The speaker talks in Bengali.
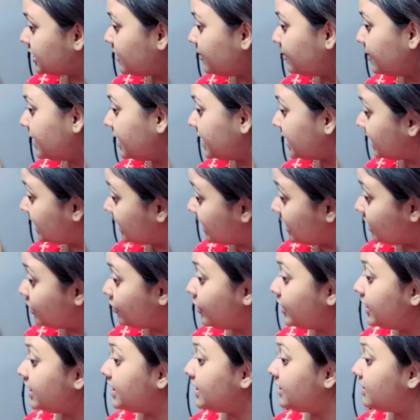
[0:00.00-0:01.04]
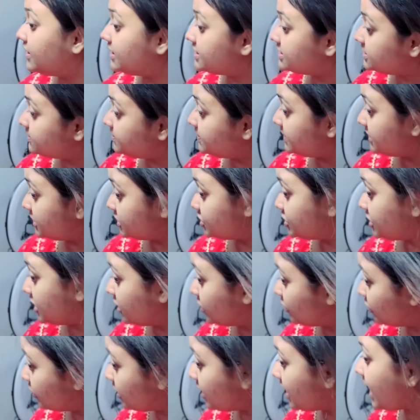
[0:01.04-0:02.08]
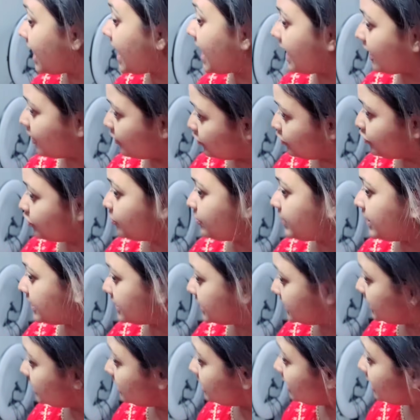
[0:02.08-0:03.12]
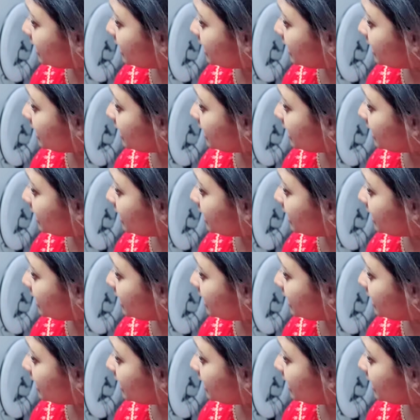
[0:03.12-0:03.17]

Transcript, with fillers: আমার হেয়ার অয়েলের রেসিপিটা শেয়ার করা এখনো বাকি